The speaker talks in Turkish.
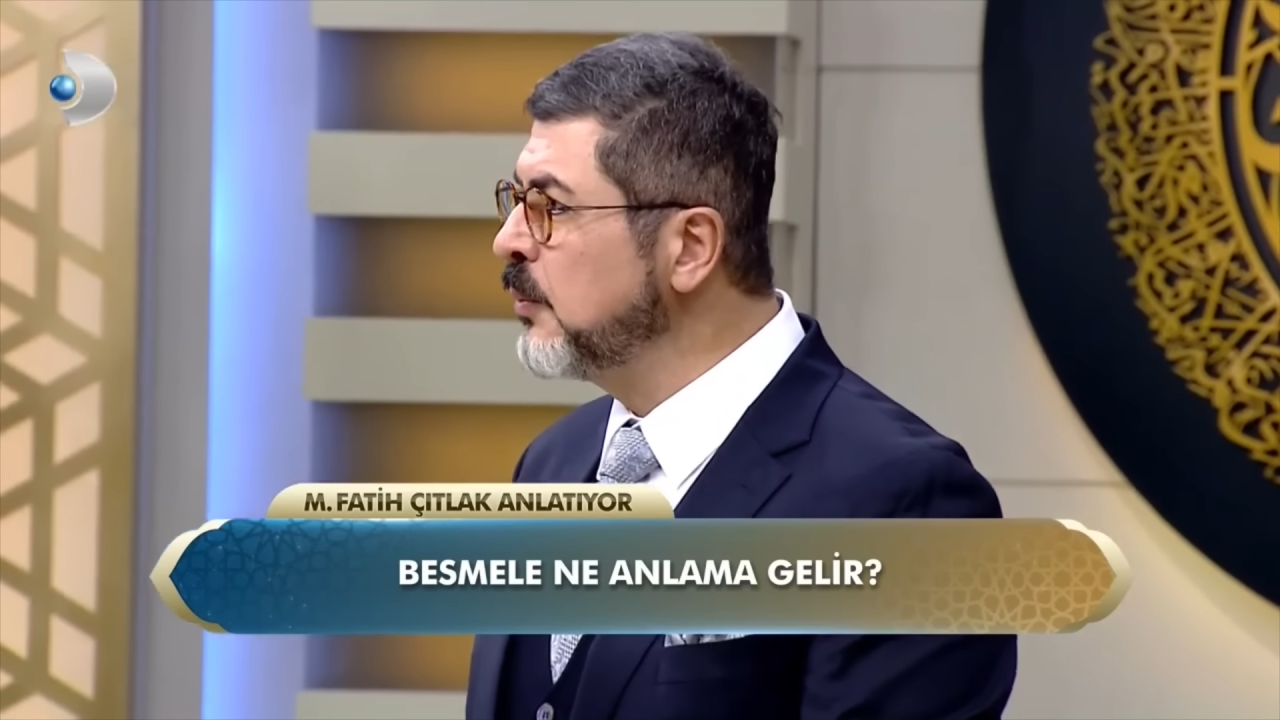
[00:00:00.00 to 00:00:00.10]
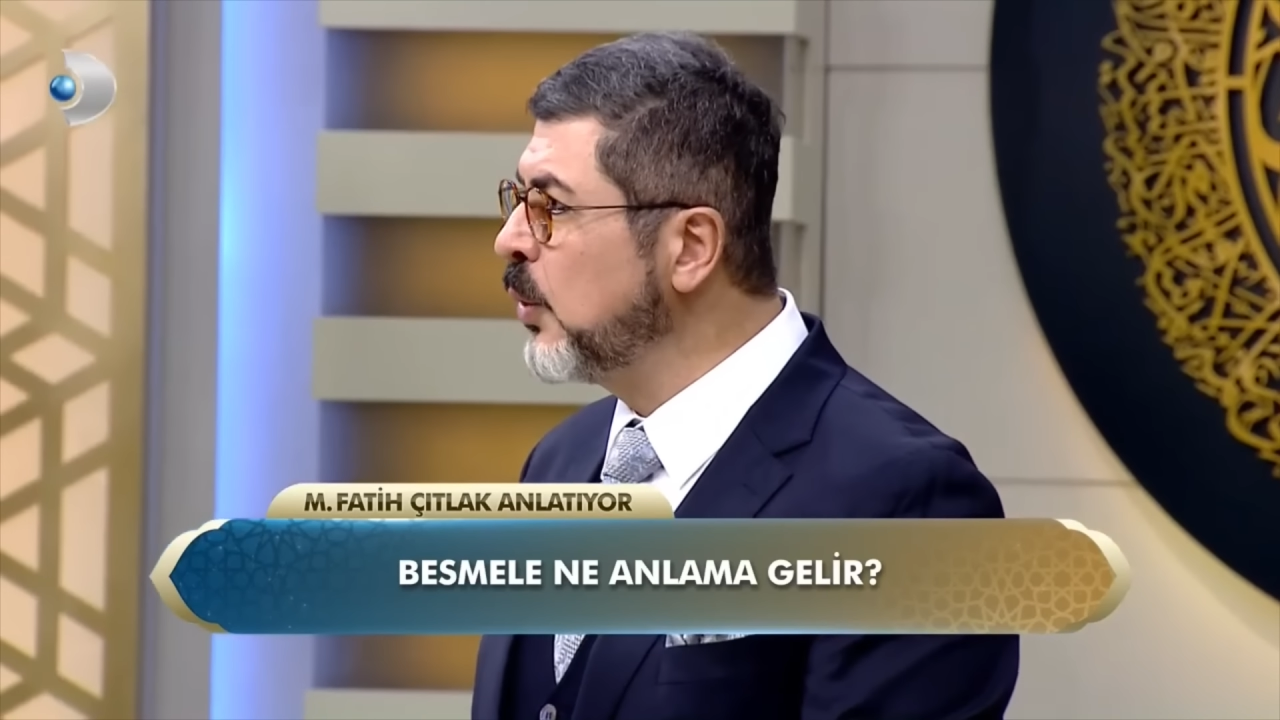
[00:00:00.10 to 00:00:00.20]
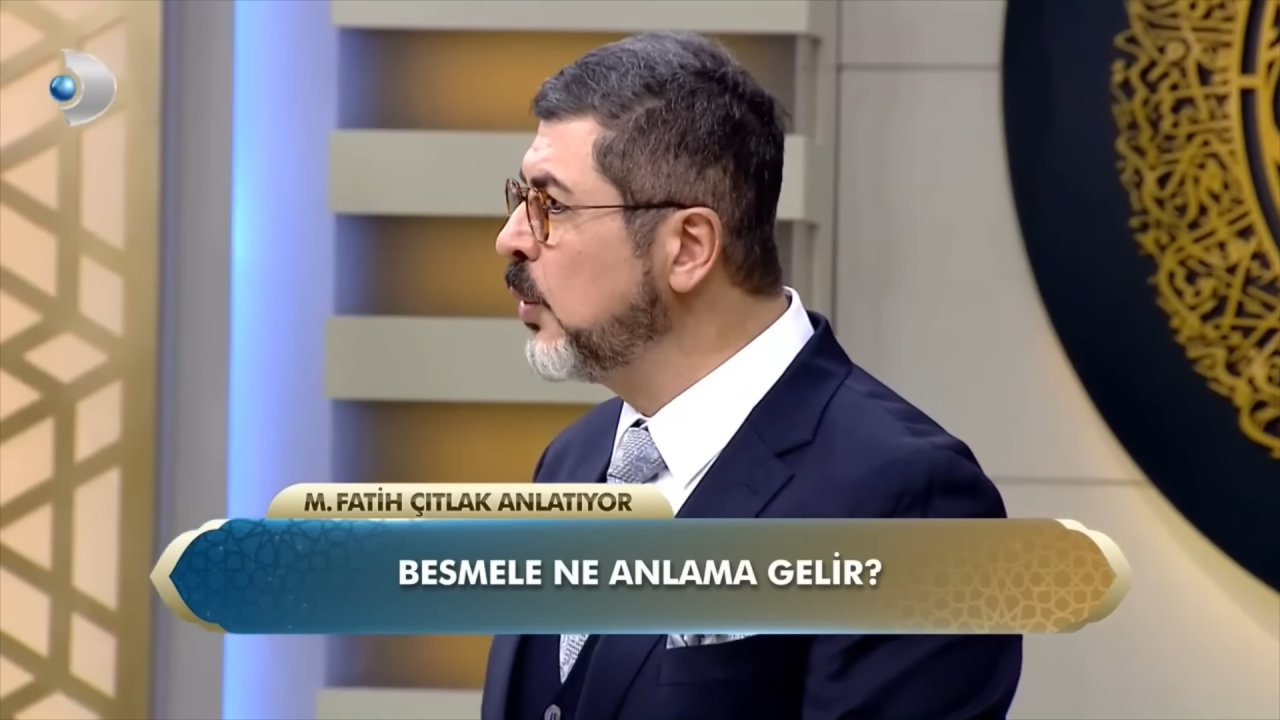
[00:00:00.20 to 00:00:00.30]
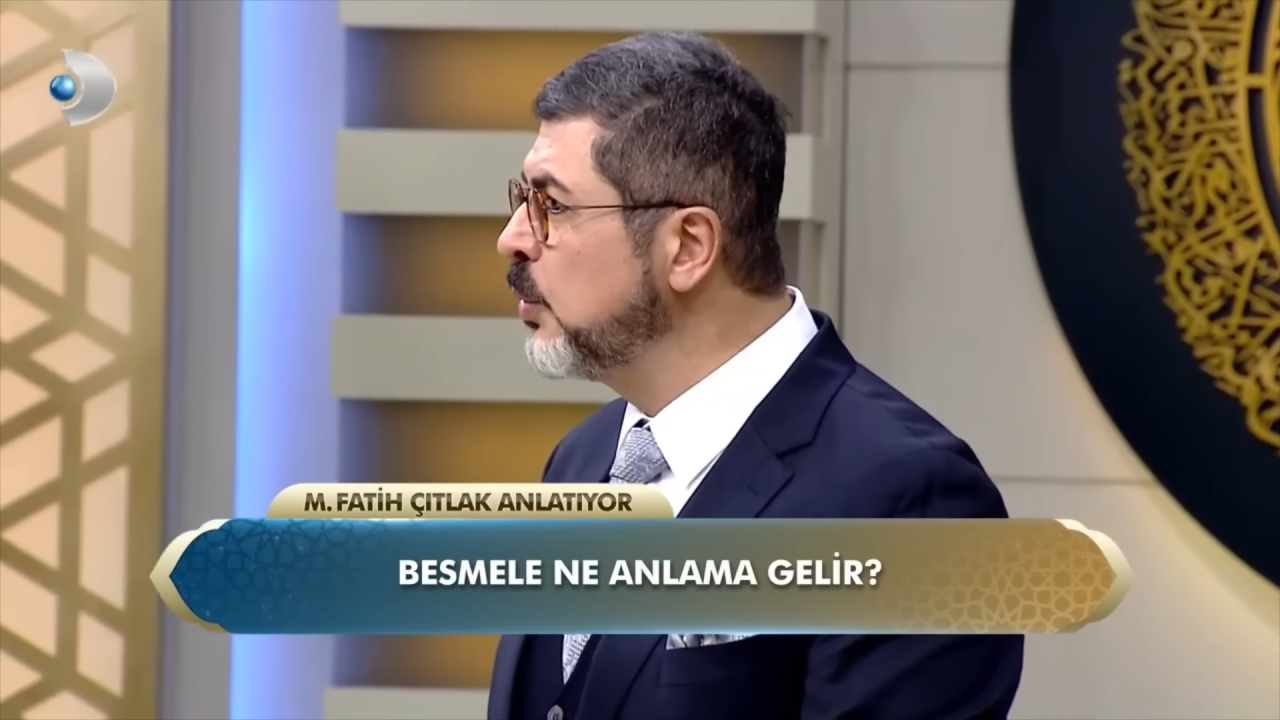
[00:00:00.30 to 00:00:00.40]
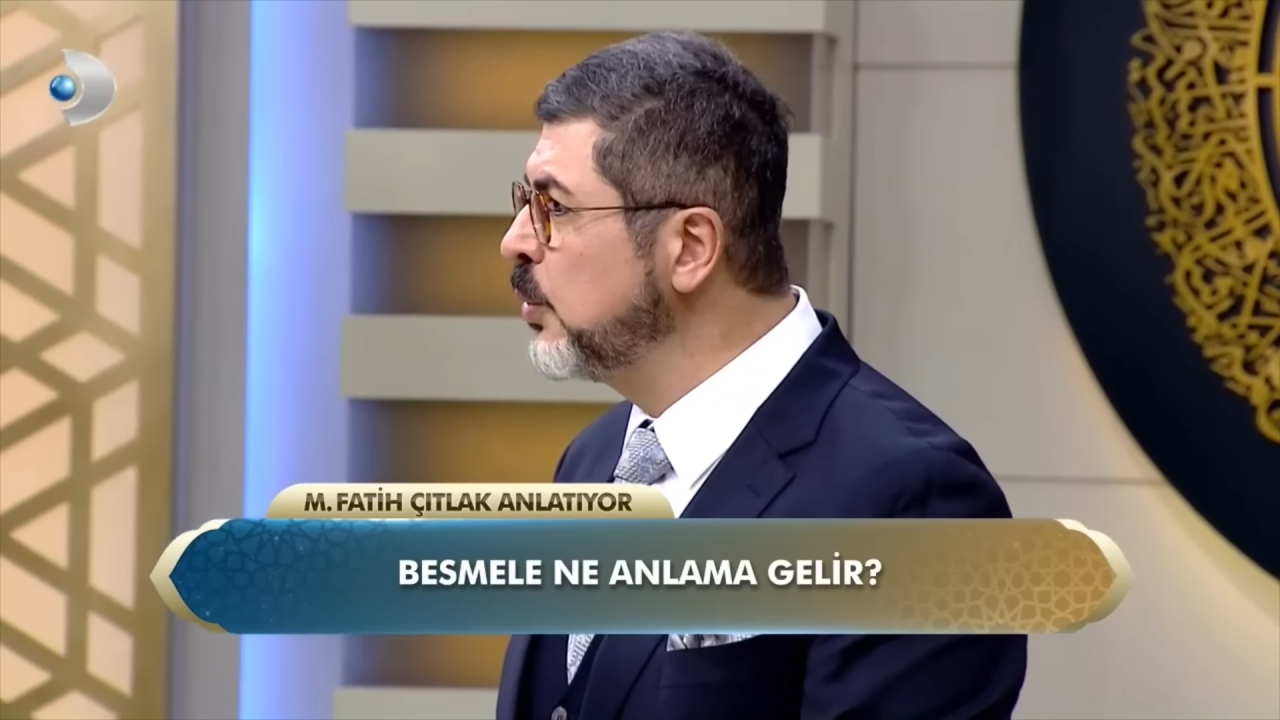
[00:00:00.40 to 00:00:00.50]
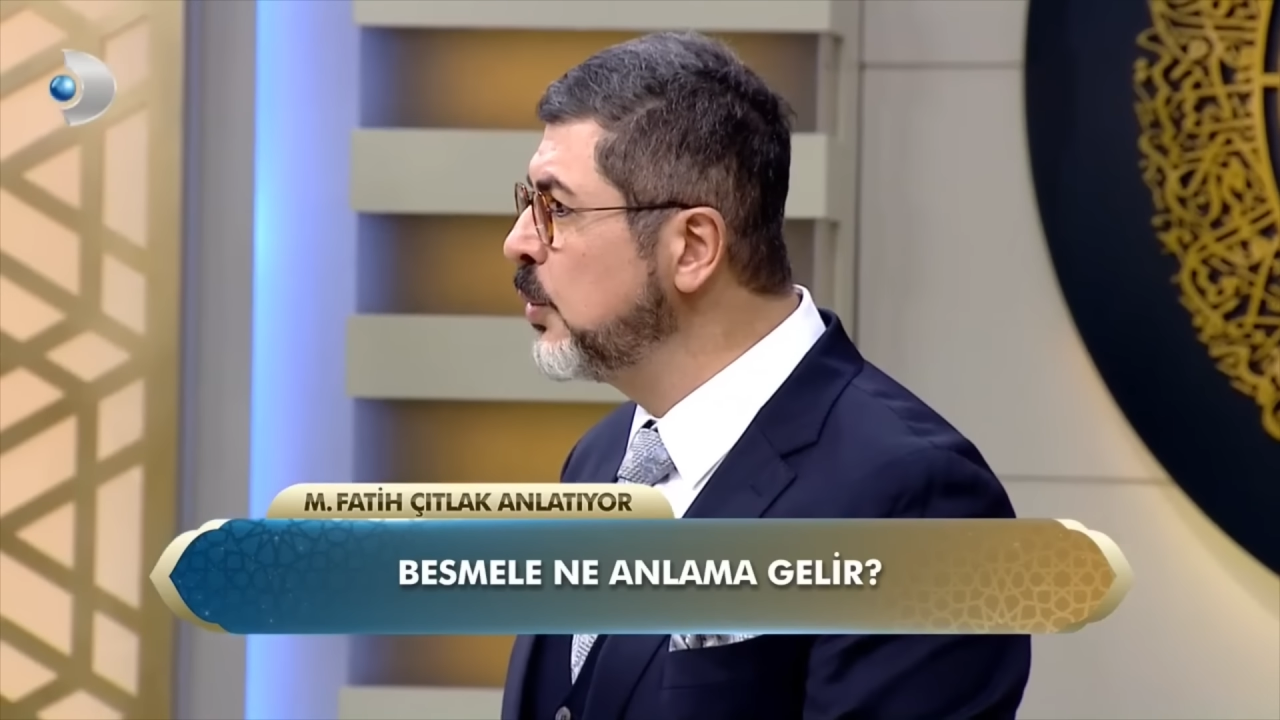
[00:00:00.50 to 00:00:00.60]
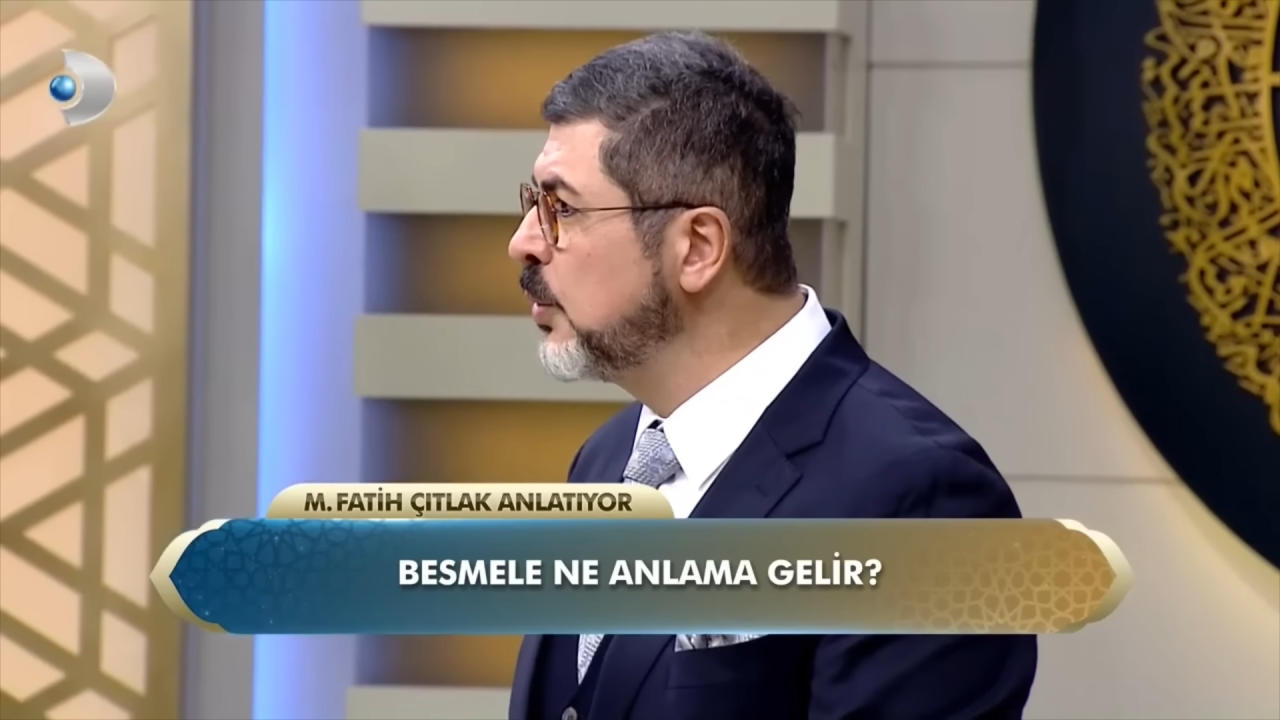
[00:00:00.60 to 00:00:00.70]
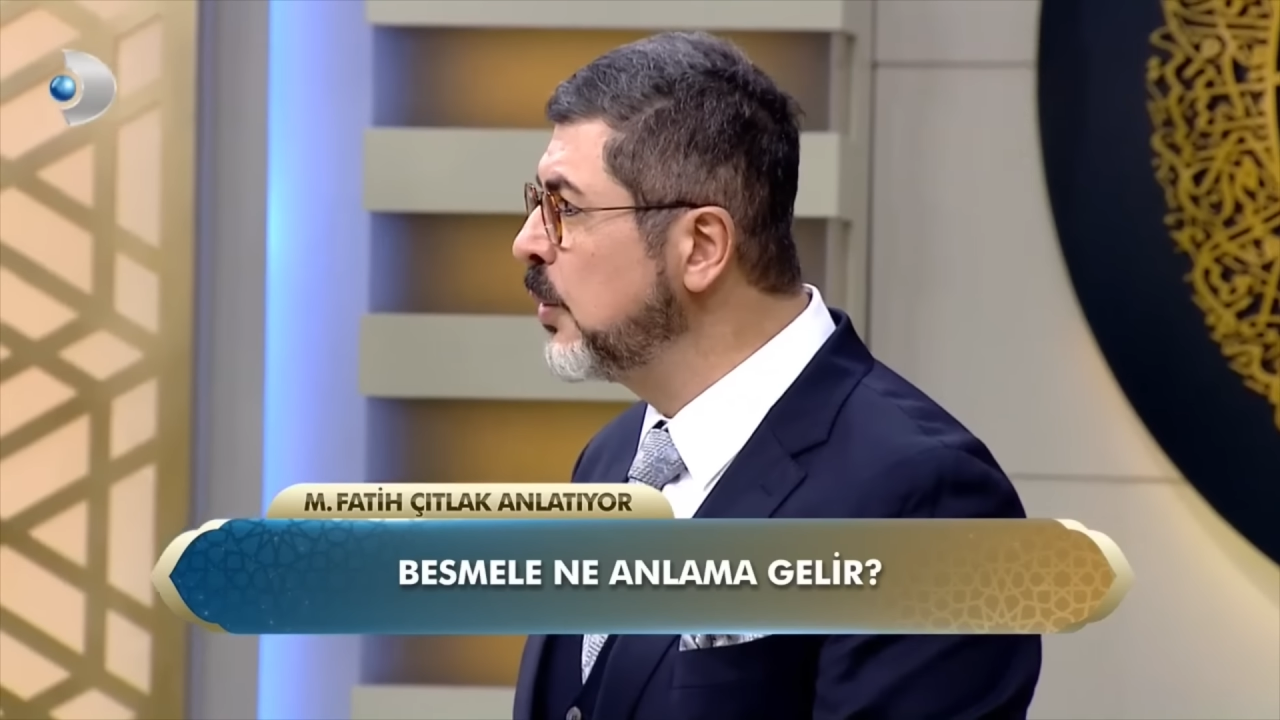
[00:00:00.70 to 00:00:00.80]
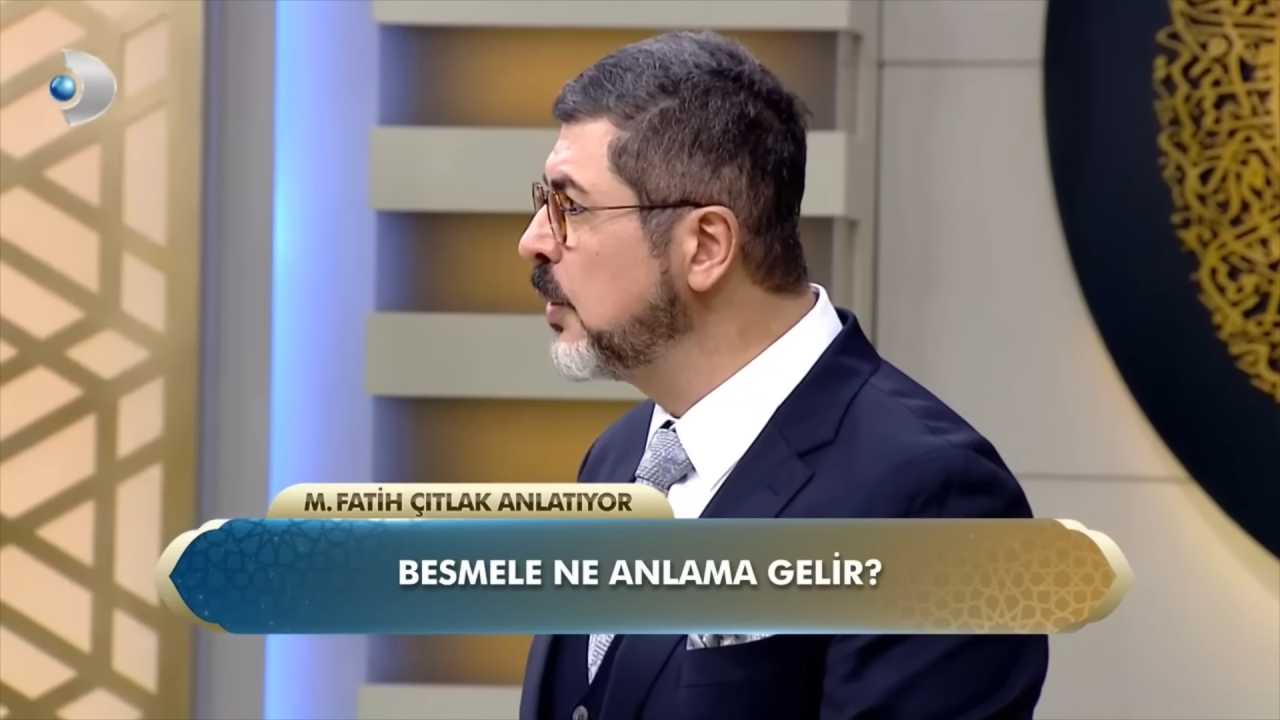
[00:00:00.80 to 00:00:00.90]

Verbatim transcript: olduğunu,